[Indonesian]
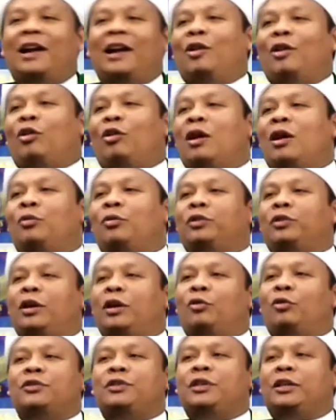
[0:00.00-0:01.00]
Ada orang ku
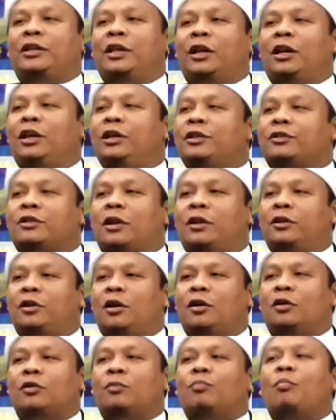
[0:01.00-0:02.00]
tengok zikir
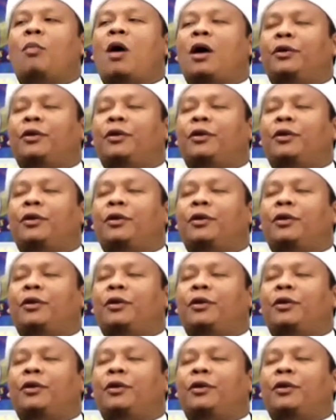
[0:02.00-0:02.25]
lisannya